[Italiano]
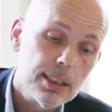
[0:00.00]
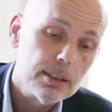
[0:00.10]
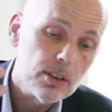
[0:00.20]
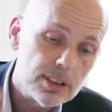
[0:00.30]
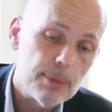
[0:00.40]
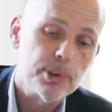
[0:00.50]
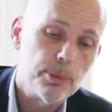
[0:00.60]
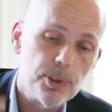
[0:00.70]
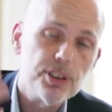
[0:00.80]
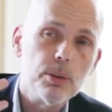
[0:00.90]
dovrebbero
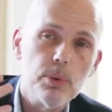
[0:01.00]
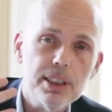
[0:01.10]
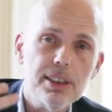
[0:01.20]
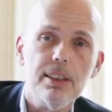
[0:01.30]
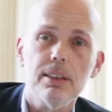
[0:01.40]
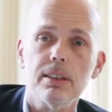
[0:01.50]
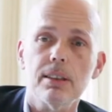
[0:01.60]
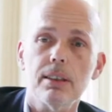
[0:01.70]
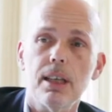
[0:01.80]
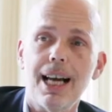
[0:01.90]
poi seguire
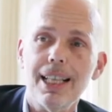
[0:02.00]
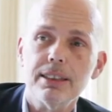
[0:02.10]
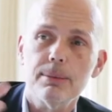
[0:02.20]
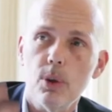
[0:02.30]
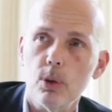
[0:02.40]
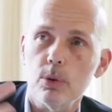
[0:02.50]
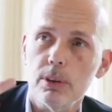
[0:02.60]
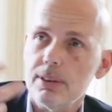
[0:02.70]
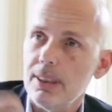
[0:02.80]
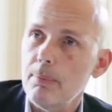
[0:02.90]
eh, altri moduli,
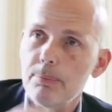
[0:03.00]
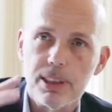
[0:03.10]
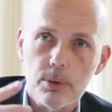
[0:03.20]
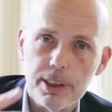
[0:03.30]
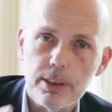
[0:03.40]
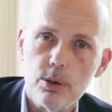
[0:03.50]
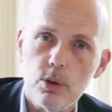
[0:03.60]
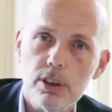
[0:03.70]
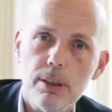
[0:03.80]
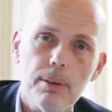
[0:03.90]
sempre da 4
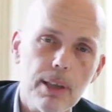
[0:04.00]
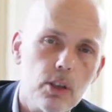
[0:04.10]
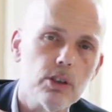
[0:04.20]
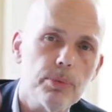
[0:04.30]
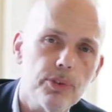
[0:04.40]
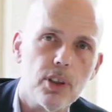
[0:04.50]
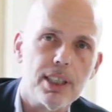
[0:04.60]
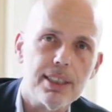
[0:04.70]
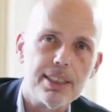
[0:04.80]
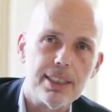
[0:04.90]
ore, ancora più
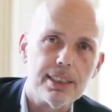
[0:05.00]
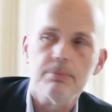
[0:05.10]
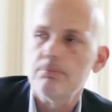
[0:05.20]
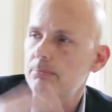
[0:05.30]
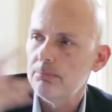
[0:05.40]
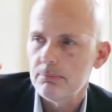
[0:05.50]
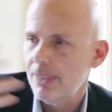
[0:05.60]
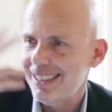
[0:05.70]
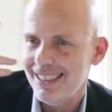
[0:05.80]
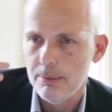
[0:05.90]
focalizzati.
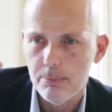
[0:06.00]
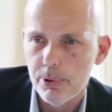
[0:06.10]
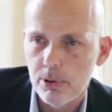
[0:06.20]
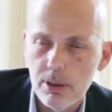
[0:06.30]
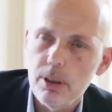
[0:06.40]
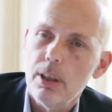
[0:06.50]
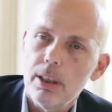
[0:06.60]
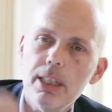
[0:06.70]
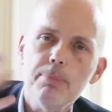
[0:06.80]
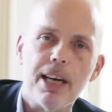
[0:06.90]
Esempio,
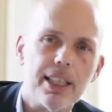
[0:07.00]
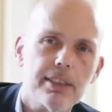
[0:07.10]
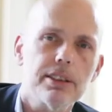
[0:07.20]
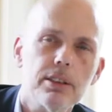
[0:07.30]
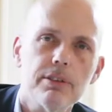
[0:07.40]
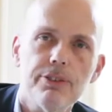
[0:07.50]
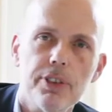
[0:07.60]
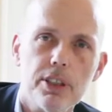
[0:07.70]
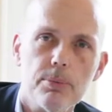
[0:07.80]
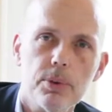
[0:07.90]
il marketing con
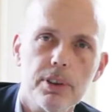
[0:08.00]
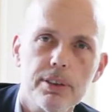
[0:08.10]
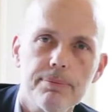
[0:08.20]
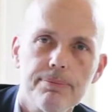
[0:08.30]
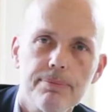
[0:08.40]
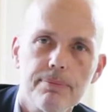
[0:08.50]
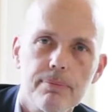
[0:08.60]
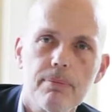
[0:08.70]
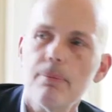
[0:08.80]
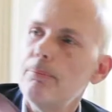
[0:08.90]
Facebook.
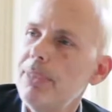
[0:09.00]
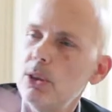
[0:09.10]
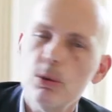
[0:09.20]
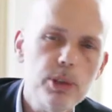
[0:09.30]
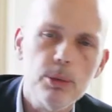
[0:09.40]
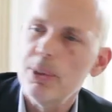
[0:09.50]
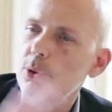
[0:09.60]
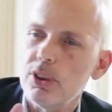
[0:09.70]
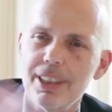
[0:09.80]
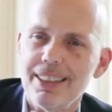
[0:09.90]
B2B o
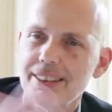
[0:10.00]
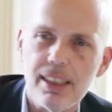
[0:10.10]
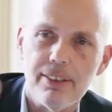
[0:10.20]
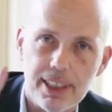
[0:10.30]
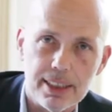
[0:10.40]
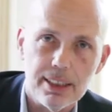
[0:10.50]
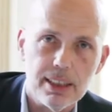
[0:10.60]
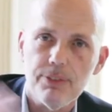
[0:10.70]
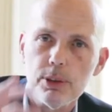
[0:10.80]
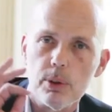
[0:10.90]
B2C è irrilevante,
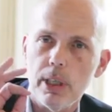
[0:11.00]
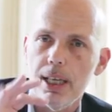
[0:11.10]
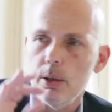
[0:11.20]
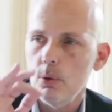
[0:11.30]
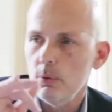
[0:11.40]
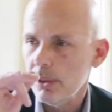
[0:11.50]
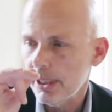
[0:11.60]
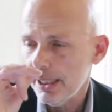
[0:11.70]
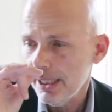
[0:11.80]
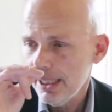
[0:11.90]
Facebook è
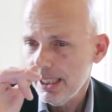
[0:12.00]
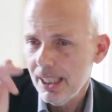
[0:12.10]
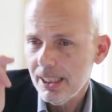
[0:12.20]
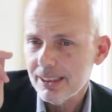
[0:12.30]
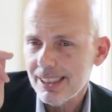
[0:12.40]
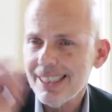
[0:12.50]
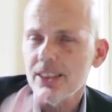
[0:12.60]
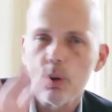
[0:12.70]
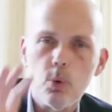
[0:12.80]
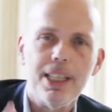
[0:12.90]
un,
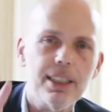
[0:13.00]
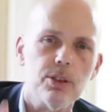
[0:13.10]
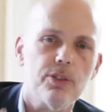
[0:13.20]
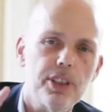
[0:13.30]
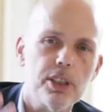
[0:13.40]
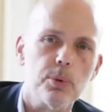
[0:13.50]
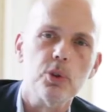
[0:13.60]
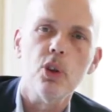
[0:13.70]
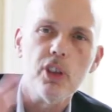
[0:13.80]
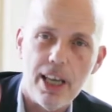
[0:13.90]
tanto quanto Facebook
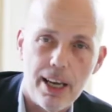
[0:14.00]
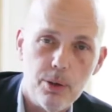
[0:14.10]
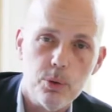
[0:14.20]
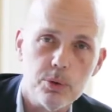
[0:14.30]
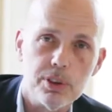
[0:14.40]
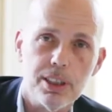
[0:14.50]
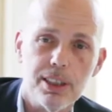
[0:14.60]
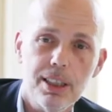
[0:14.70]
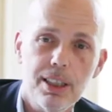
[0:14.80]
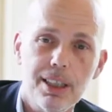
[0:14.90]
non è un,
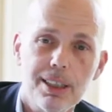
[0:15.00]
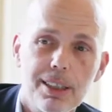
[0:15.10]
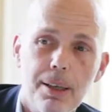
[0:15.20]
uh,